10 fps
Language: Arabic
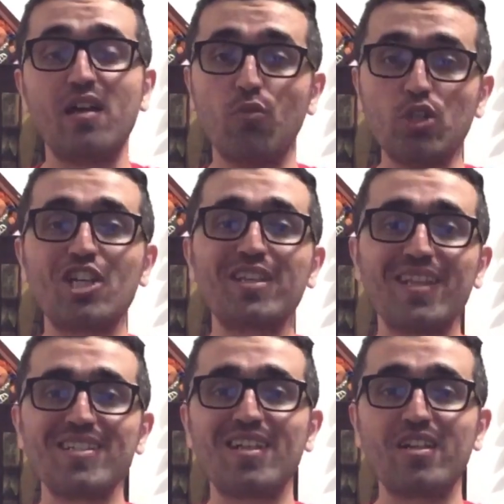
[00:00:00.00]
وجهة
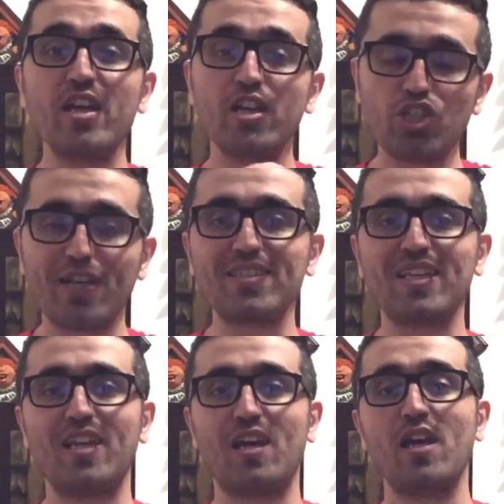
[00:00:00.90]
نظر
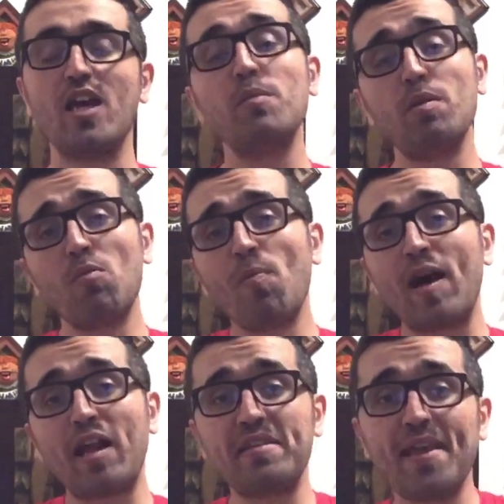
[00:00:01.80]
شخصية
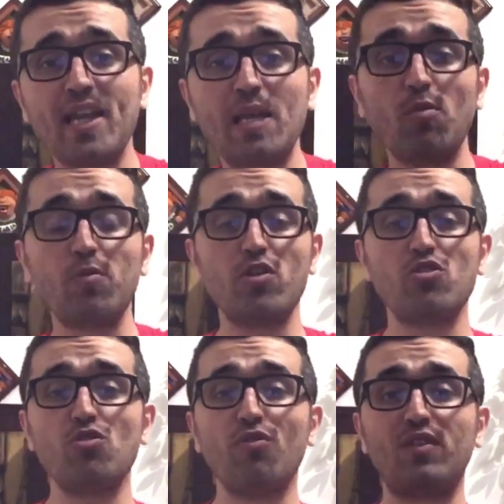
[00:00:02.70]
بالمباراة الثانية ممكن
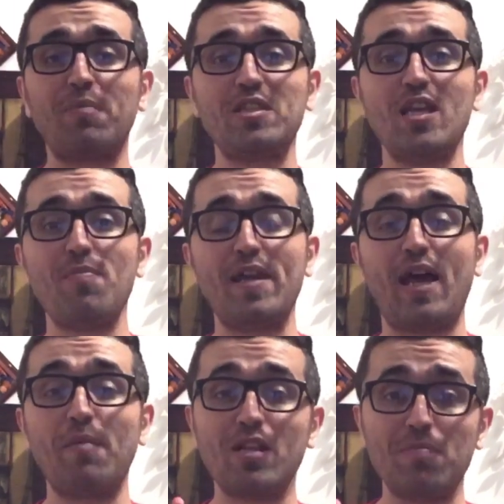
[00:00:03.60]
نشوف تبديل بين
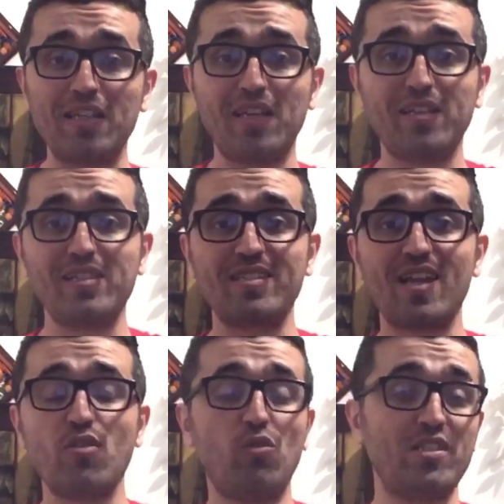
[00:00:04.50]
عبد الملك
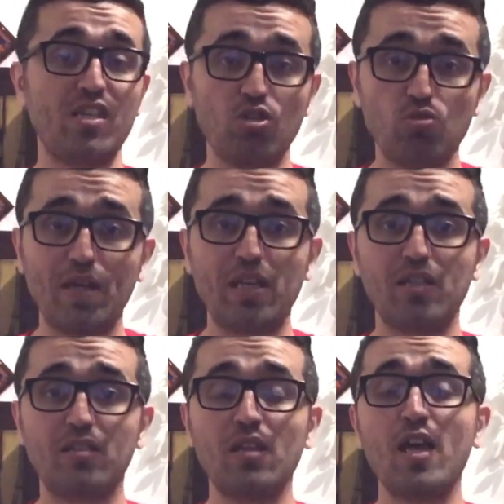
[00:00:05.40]
عنيزان وحسين جويد